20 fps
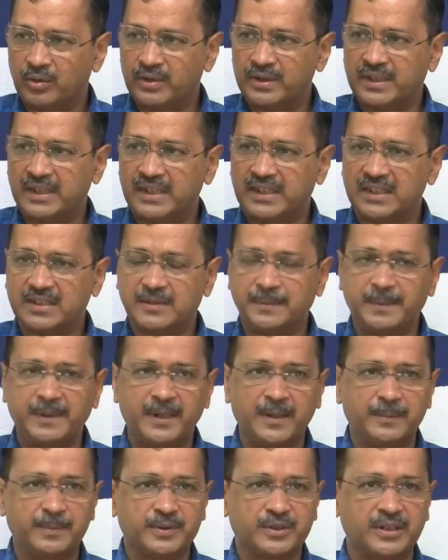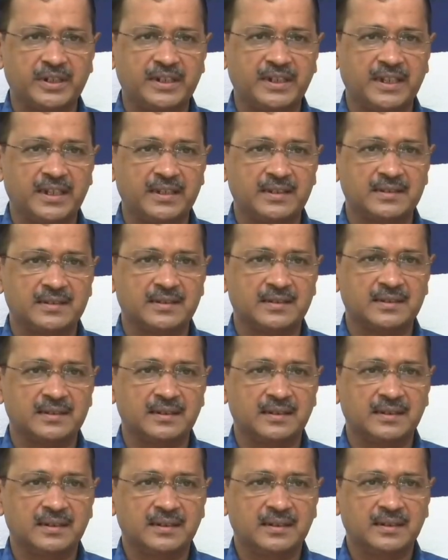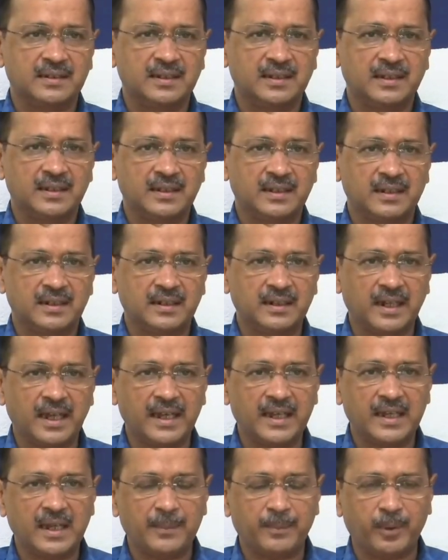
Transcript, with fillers: उनकी डिसिप्लिनरी प्रोसीडिंग्स नई